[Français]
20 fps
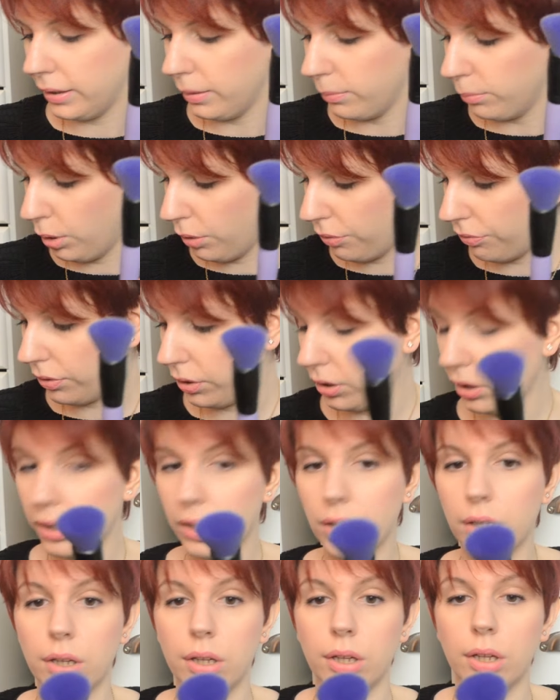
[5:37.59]
buffer.
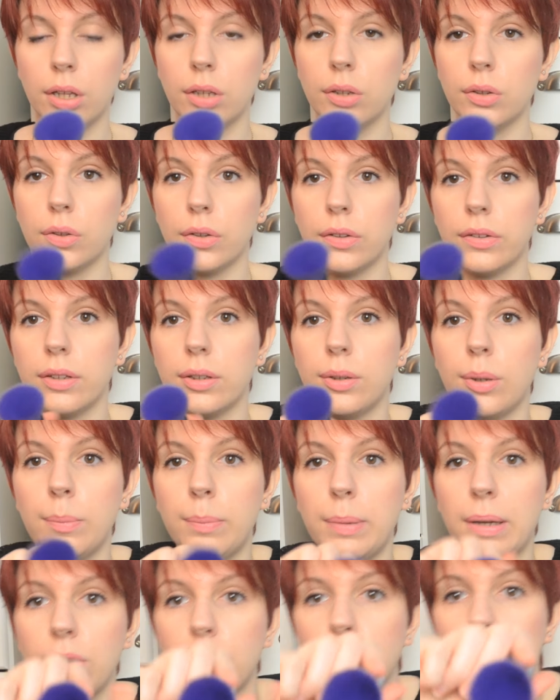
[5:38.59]
Donc c'est un
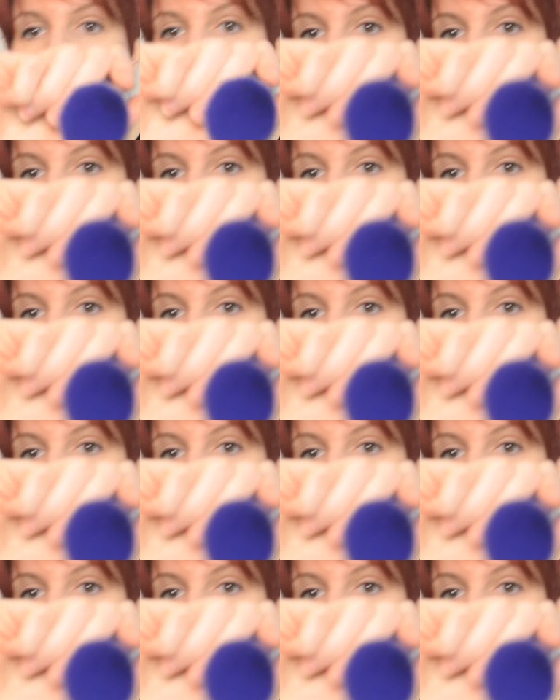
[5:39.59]
pinceau